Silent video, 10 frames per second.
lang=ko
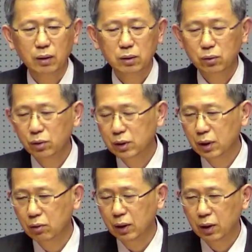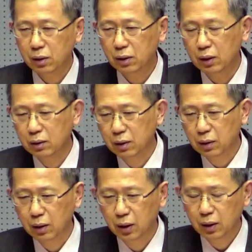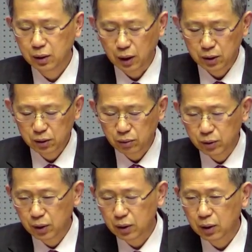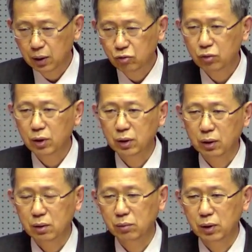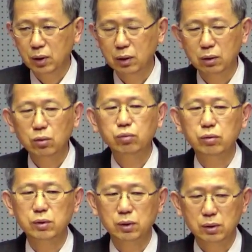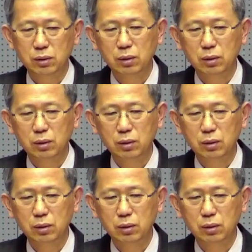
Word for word: 그리고 이제 광야길을 가는데 양식이 없으니까 죽게 생겼습니다. 또 부르짖었죠.